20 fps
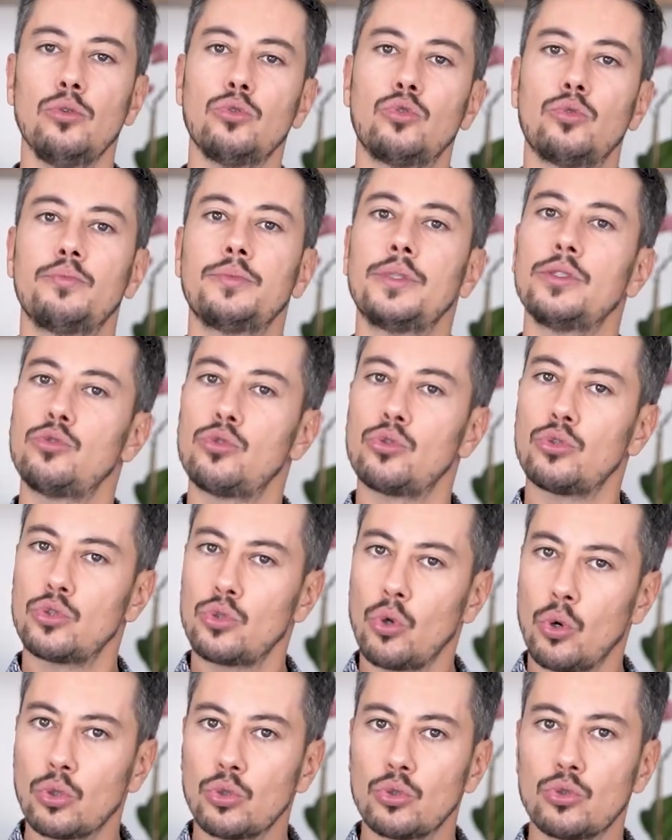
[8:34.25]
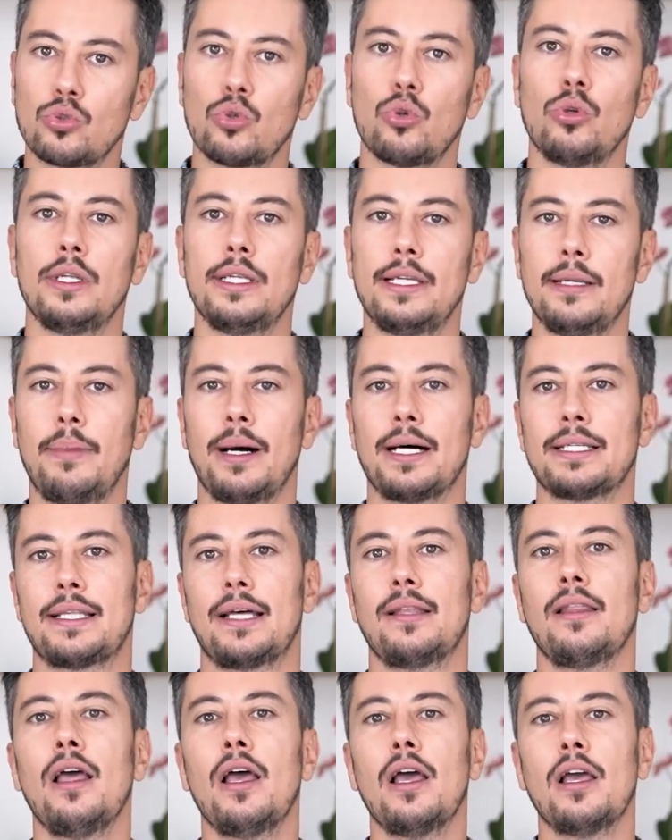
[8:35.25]
YouTube'da çünkü sorduğunuz soruları
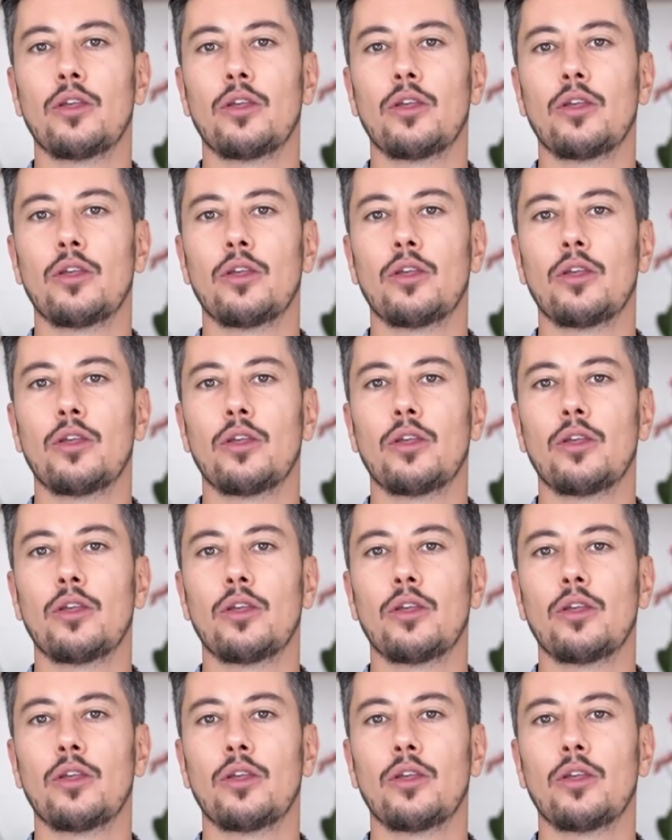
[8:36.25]
bazen